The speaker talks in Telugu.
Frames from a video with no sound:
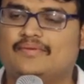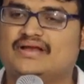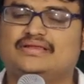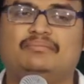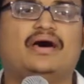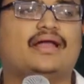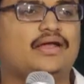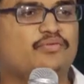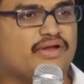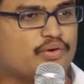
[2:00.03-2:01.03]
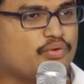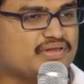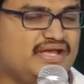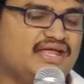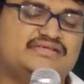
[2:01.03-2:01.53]
వర్తమానాలు
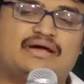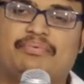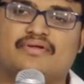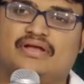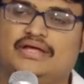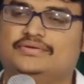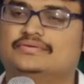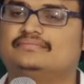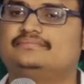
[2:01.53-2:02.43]
వినకూడదని నేను చెప్పడం లేదు